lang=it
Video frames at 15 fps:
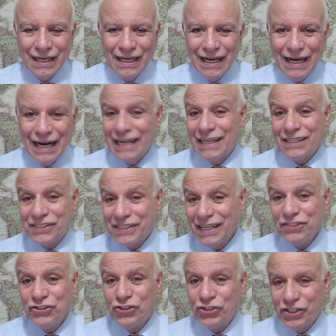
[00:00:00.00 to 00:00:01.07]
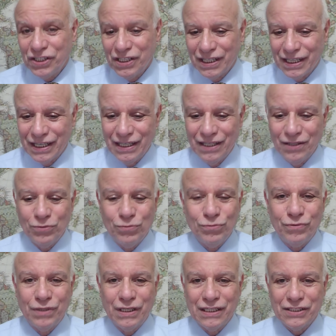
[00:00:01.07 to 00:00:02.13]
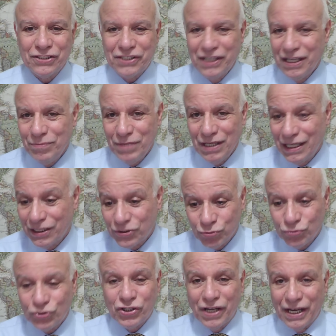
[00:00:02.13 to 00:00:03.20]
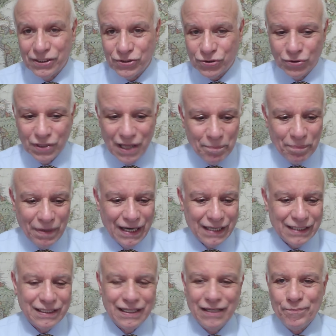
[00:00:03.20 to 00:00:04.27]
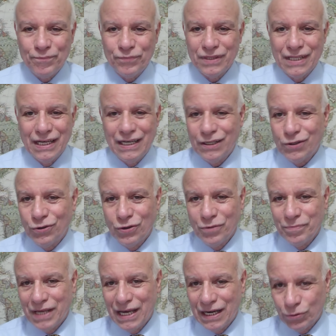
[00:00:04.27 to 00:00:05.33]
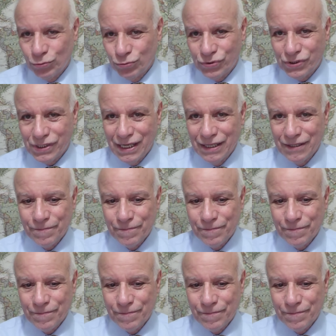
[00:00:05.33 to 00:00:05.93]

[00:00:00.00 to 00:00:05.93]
a sancire un simile successo da parte dell'economia russa.